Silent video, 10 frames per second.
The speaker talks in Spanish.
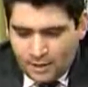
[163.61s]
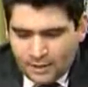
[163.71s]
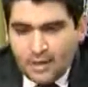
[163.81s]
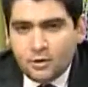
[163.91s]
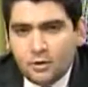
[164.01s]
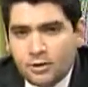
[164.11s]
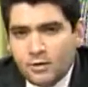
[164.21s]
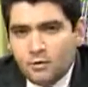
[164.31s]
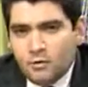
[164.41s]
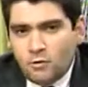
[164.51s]
El día de hoy
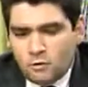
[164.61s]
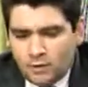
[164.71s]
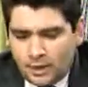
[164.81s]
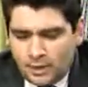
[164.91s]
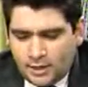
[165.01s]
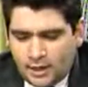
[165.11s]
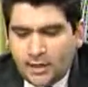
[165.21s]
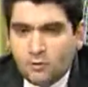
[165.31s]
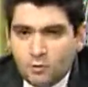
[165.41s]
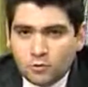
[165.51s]
tengo eh,
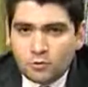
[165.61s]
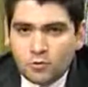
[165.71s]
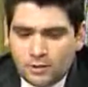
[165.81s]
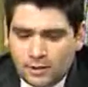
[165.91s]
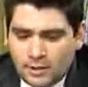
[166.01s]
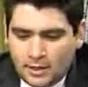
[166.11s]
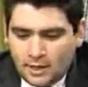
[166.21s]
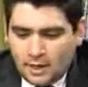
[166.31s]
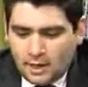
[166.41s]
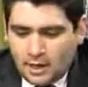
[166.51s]
el gusto de
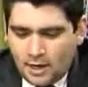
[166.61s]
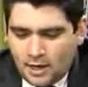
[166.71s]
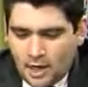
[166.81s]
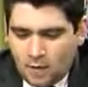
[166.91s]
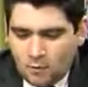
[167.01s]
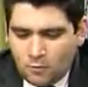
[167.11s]
tener a,